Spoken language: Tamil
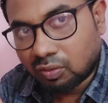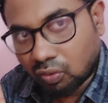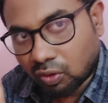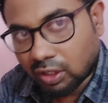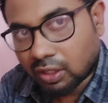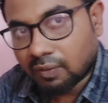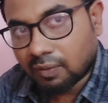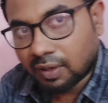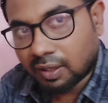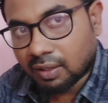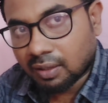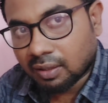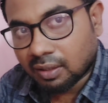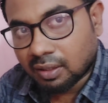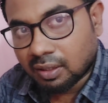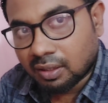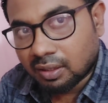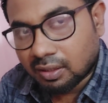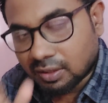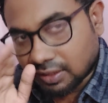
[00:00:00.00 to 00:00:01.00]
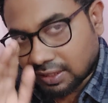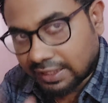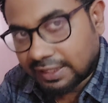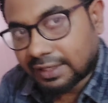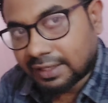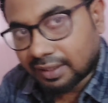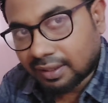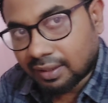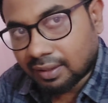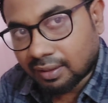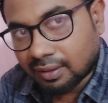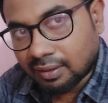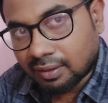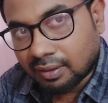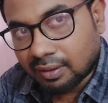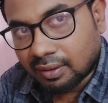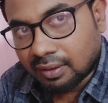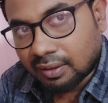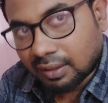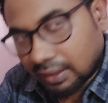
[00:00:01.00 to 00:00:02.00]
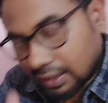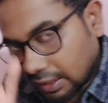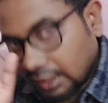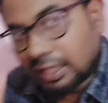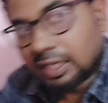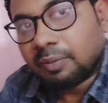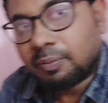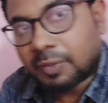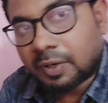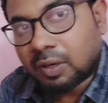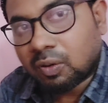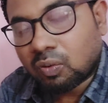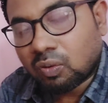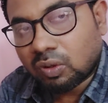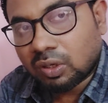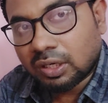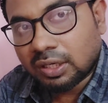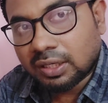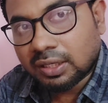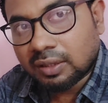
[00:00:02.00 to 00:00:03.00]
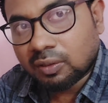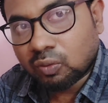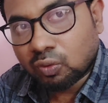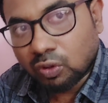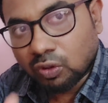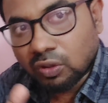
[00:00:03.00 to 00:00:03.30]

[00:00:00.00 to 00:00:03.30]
ஓகேவா ரைட்டா கண்டிப்பாக உங்களுக்கு